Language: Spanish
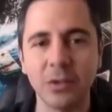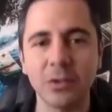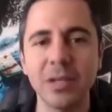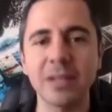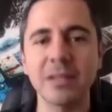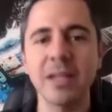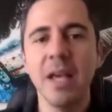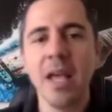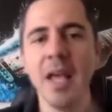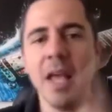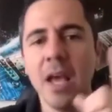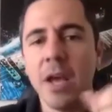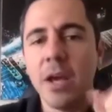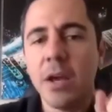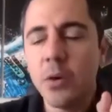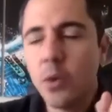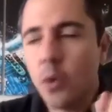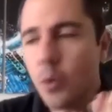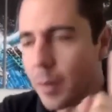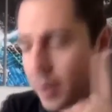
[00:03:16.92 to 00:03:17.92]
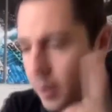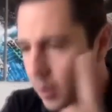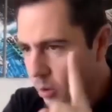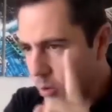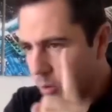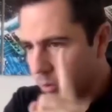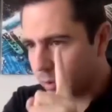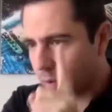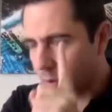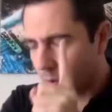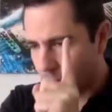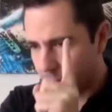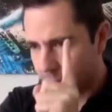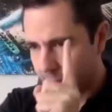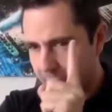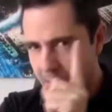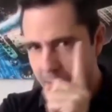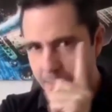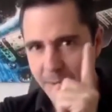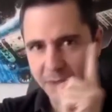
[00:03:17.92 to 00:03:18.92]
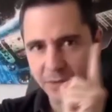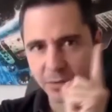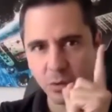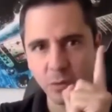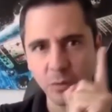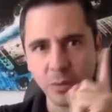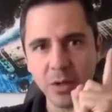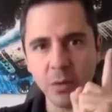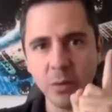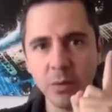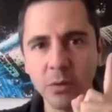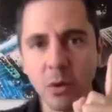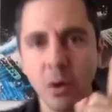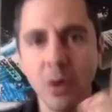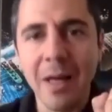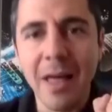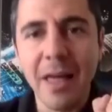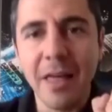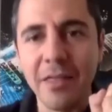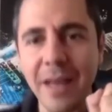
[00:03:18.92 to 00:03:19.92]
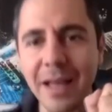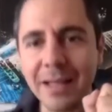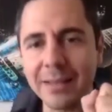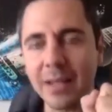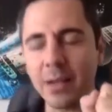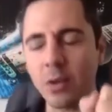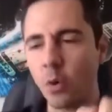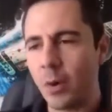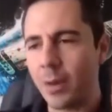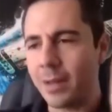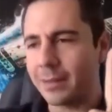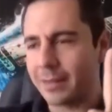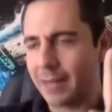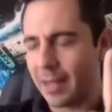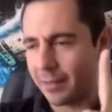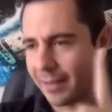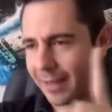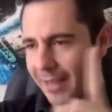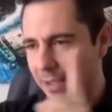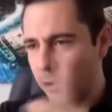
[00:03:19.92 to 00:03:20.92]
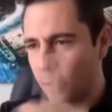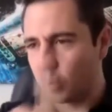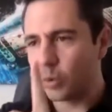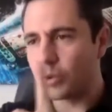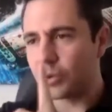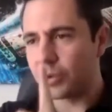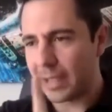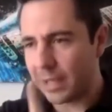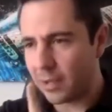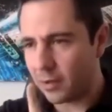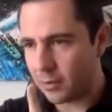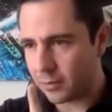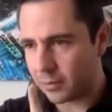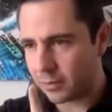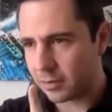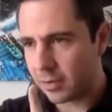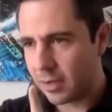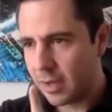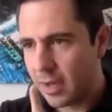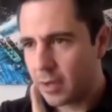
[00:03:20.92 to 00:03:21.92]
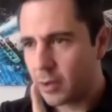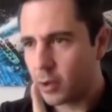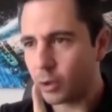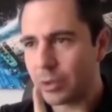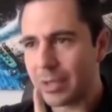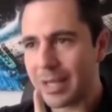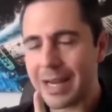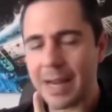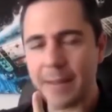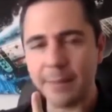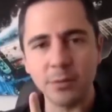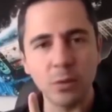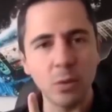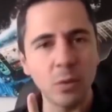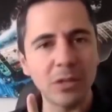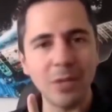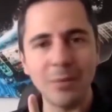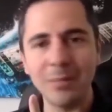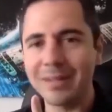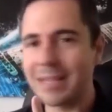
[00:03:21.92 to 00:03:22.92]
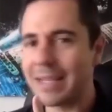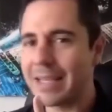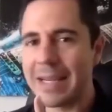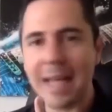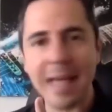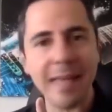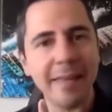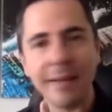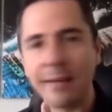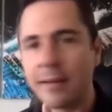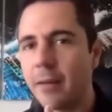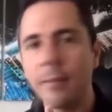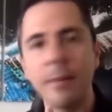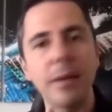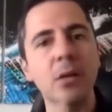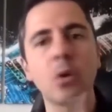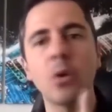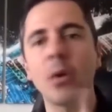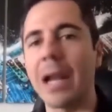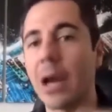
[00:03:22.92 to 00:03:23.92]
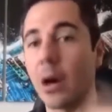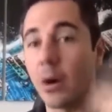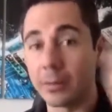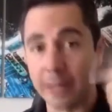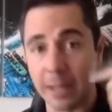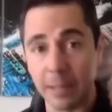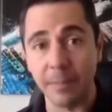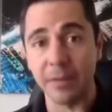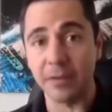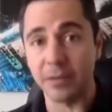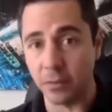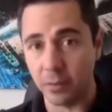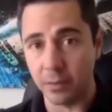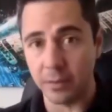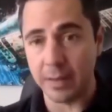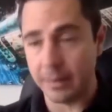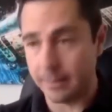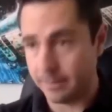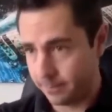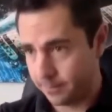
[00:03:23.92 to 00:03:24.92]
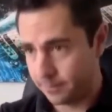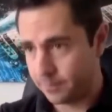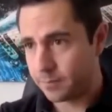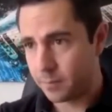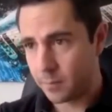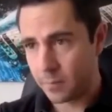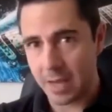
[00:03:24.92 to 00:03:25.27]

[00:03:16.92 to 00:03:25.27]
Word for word: entonces, número uno, paso número uno, date cuenta de que tus celos no tienen absolutamente nada que ver con la otra persona.